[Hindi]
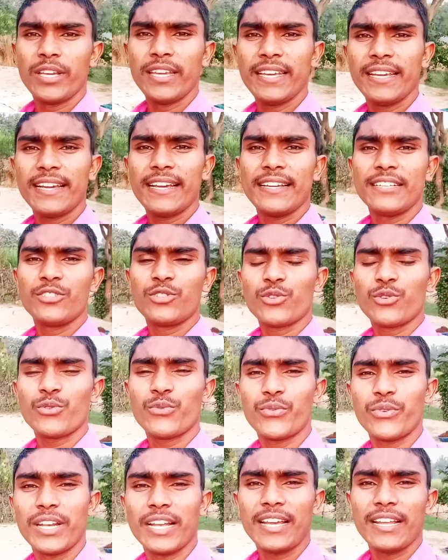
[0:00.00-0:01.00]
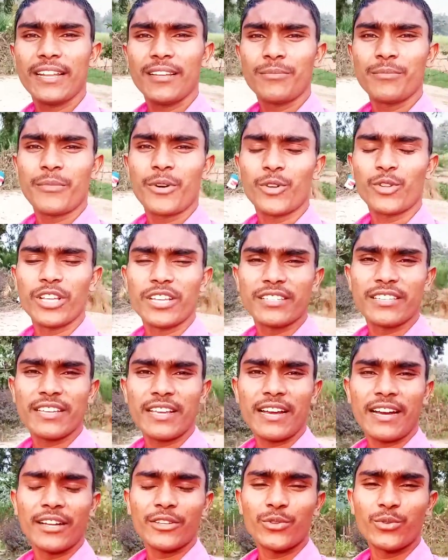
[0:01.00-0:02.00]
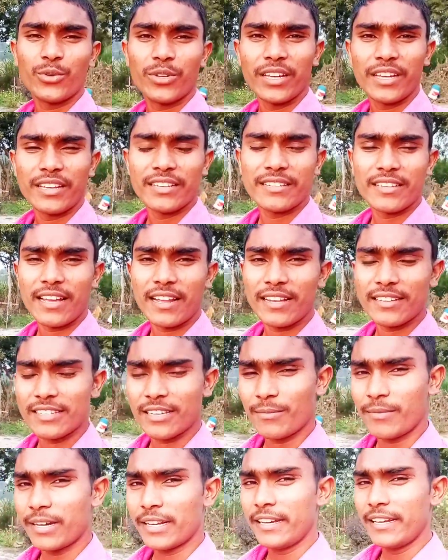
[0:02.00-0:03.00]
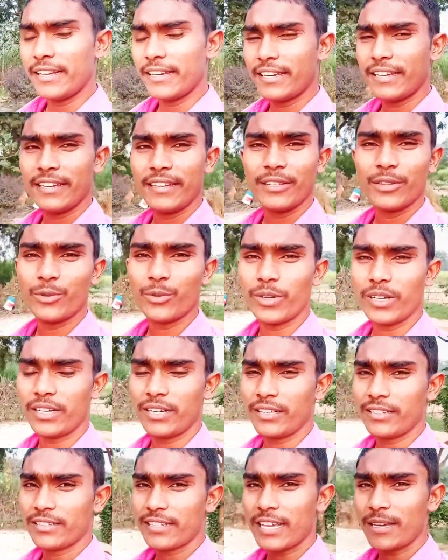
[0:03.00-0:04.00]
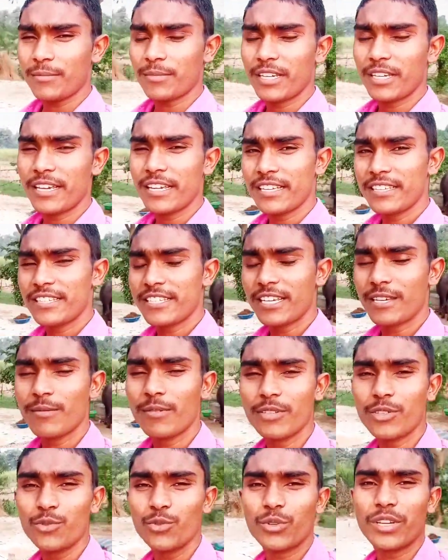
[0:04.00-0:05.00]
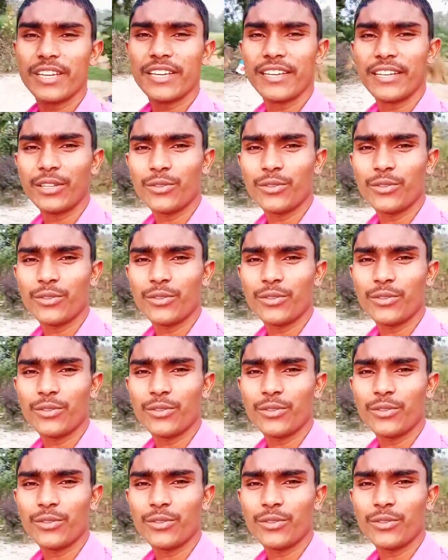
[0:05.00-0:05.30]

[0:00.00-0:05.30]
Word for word: ये गाइज जो फ़िलहाल हम महोदय से आ चुके हैं सारा सामान लेके तो हाँ शाम के छः बज चुके हैं